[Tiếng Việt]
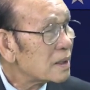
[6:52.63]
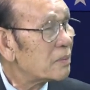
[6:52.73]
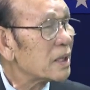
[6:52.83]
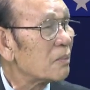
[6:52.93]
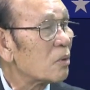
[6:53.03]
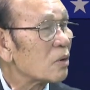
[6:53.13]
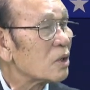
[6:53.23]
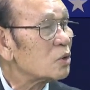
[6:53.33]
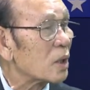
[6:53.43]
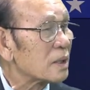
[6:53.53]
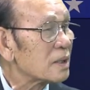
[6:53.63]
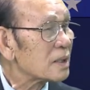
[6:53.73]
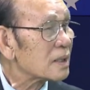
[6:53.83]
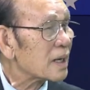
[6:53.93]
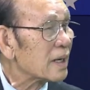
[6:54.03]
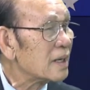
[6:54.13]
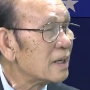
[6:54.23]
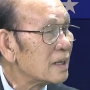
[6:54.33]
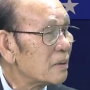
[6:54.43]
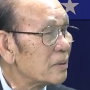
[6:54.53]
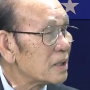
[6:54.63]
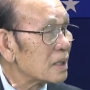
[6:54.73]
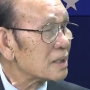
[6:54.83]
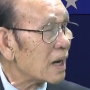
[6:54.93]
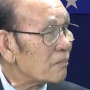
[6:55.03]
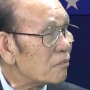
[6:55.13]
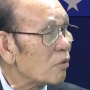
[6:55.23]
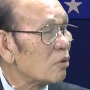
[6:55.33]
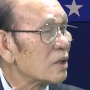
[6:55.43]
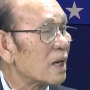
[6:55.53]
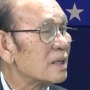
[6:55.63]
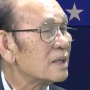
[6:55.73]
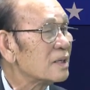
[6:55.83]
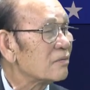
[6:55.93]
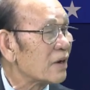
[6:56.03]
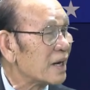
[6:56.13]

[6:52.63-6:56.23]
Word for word: thì bây giờ một cái chuyện như thế này thì bây giờ dám phủ nhận đi như vậy